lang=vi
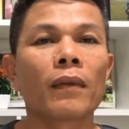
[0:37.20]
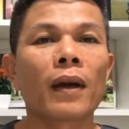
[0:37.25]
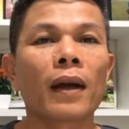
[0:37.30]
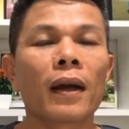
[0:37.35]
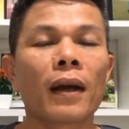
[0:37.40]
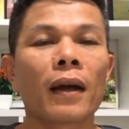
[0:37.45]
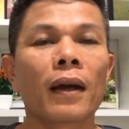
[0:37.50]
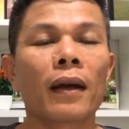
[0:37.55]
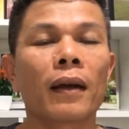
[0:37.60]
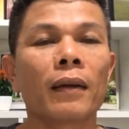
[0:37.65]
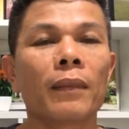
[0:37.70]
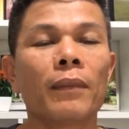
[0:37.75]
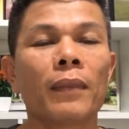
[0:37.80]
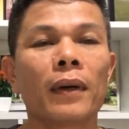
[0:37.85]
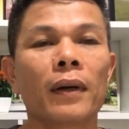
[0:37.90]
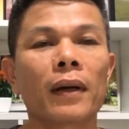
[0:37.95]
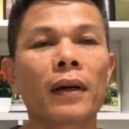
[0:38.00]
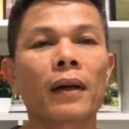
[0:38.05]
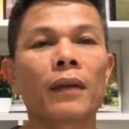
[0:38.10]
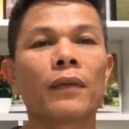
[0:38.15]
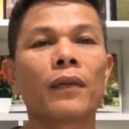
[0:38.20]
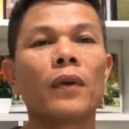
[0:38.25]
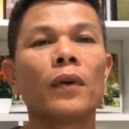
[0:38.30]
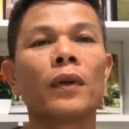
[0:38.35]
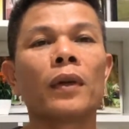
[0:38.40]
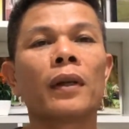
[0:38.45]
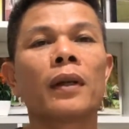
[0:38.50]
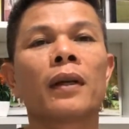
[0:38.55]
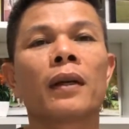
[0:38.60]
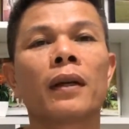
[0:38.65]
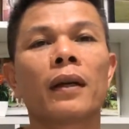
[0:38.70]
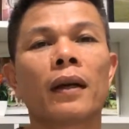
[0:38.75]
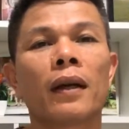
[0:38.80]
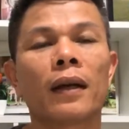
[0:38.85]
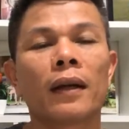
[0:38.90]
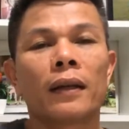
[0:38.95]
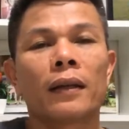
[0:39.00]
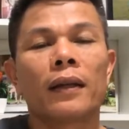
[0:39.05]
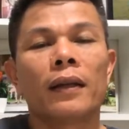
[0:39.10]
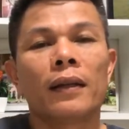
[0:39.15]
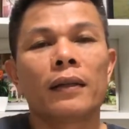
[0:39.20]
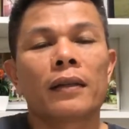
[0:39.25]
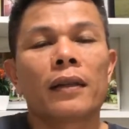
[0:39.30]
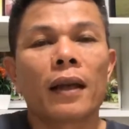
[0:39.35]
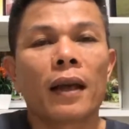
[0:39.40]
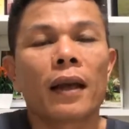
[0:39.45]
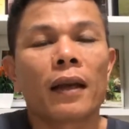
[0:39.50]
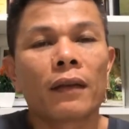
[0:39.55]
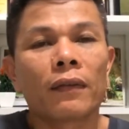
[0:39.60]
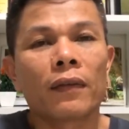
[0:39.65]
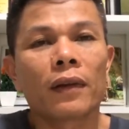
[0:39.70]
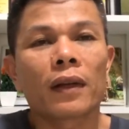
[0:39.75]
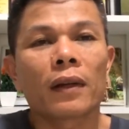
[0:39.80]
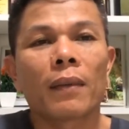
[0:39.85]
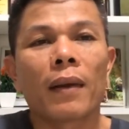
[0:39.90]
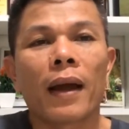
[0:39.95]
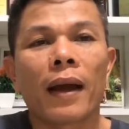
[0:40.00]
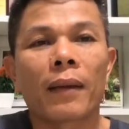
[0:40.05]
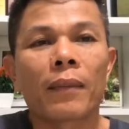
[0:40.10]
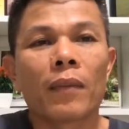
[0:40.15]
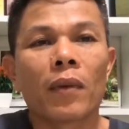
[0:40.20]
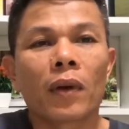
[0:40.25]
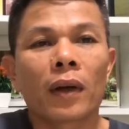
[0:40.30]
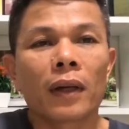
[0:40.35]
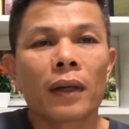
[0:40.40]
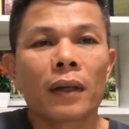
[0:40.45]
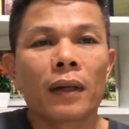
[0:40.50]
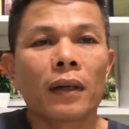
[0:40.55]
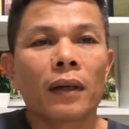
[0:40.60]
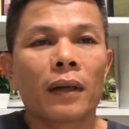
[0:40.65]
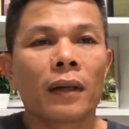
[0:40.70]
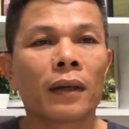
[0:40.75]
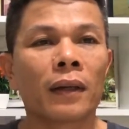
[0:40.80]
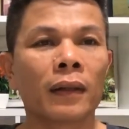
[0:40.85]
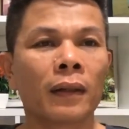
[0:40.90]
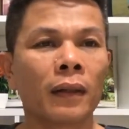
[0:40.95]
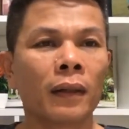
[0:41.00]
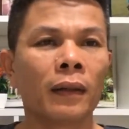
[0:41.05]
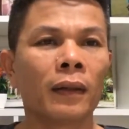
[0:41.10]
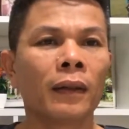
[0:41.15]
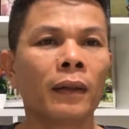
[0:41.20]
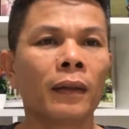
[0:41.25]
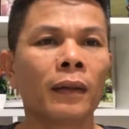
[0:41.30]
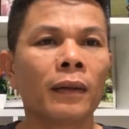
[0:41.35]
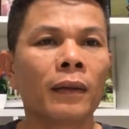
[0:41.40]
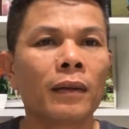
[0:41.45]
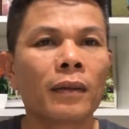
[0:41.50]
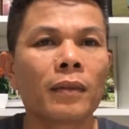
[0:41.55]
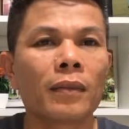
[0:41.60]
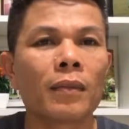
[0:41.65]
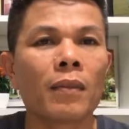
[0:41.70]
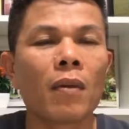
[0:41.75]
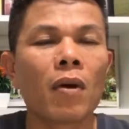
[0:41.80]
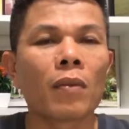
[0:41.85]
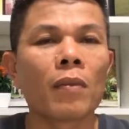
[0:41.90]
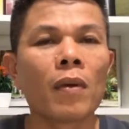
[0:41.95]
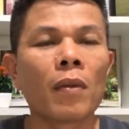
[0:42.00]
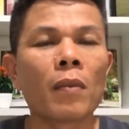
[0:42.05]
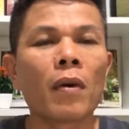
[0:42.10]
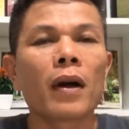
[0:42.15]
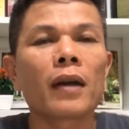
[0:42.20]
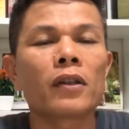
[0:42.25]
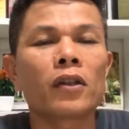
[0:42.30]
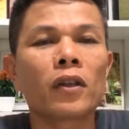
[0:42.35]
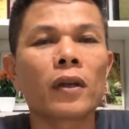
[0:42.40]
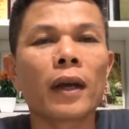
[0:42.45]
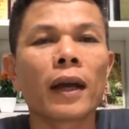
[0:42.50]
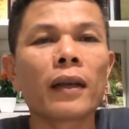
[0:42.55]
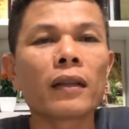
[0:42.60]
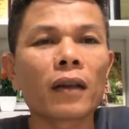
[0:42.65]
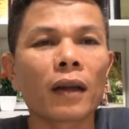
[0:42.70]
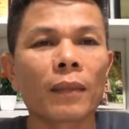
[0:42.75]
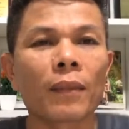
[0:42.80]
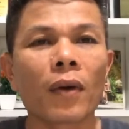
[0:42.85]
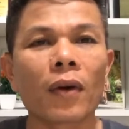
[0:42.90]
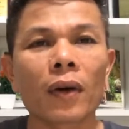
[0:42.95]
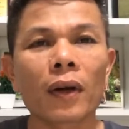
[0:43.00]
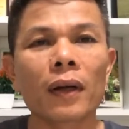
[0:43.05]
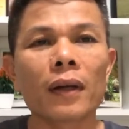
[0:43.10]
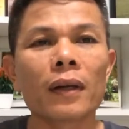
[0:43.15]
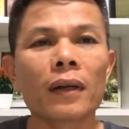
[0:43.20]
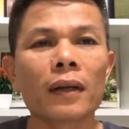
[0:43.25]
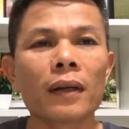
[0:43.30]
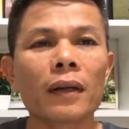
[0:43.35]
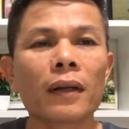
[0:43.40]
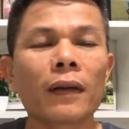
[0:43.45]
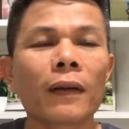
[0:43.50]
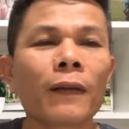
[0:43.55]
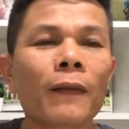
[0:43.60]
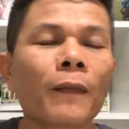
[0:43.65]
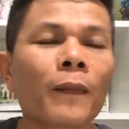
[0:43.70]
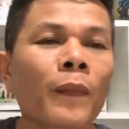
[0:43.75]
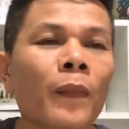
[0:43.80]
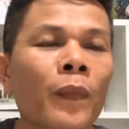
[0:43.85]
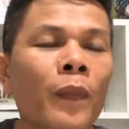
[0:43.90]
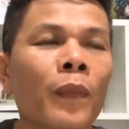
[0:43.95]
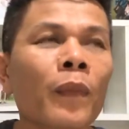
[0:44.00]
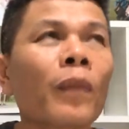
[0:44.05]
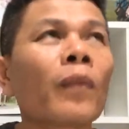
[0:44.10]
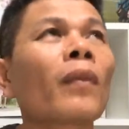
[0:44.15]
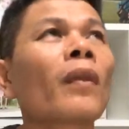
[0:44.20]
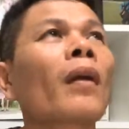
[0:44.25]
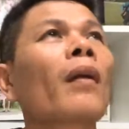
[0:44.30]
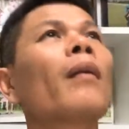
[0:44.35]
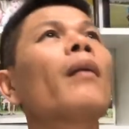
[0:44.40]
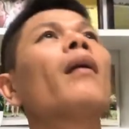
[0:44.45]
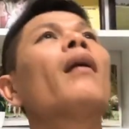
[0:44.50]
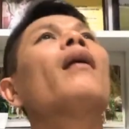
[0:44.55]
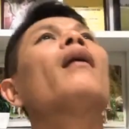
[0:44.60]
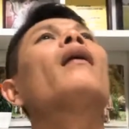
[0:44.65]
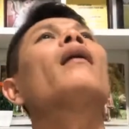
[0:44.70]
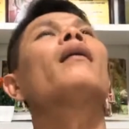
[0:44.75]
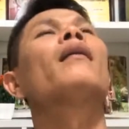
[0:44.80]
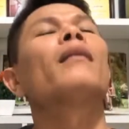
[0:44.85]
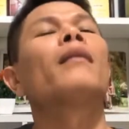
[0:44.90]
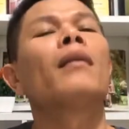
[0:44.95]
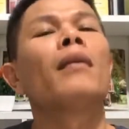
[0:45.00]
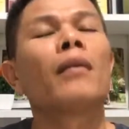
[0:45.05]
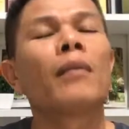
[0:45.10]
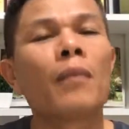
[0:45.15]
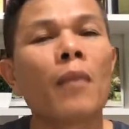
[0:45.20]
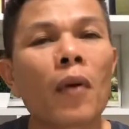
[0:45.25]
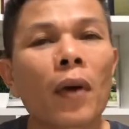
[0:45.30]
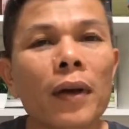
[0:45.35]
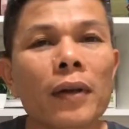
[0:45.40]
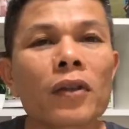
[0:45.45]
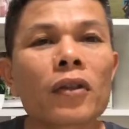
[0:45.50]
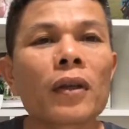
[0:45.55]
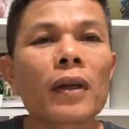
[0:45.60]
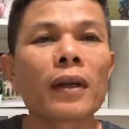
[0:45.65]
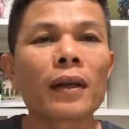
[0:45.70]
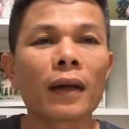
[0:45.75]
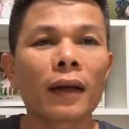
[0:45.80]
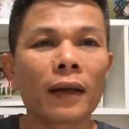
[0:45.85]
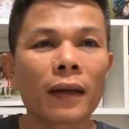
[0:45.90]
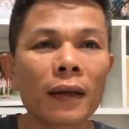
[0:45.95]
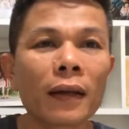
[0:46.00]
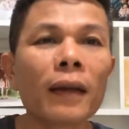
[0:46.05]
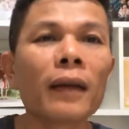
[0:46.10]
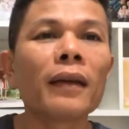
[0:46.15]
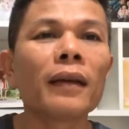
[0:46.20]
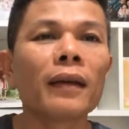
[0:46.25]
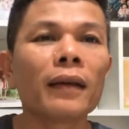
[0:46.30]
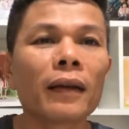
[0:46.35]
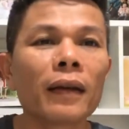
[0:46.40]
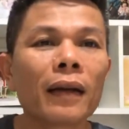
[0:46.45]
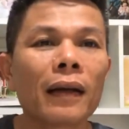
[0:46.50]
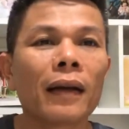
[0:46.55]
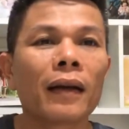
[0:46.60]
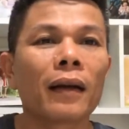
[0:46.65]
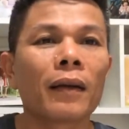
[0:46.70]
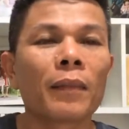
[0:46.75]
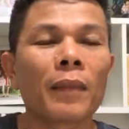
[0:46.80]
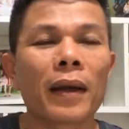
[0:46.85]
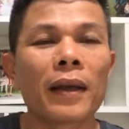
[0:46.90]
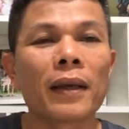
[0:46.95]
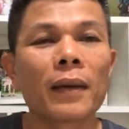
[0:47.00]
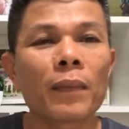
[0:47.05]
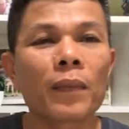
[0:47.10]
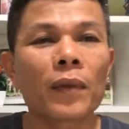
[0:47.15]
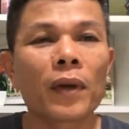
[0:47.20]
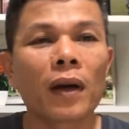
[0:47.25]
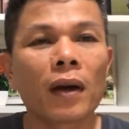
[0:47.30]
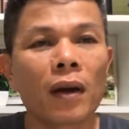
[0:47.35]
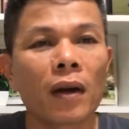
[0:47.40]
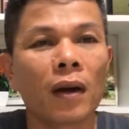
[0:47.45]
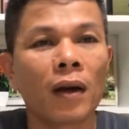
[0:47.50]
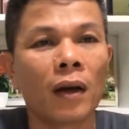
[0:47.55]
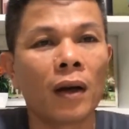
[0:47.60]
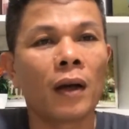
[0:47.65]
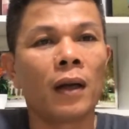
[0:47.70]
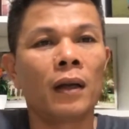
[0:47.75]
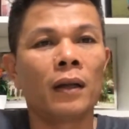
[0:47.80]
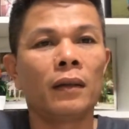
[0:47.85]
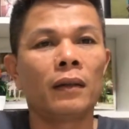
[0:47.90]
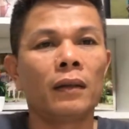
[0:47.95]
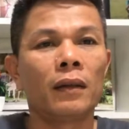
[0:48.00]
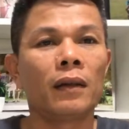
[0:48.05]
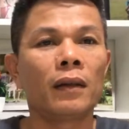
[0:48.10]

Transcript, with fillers: và mình rất là vui à, chia sẻ với các bạn một cái à, một một một cái suy nghĩ thôi một cái Ờ, một cái suy nghĩ à, mà giúp cho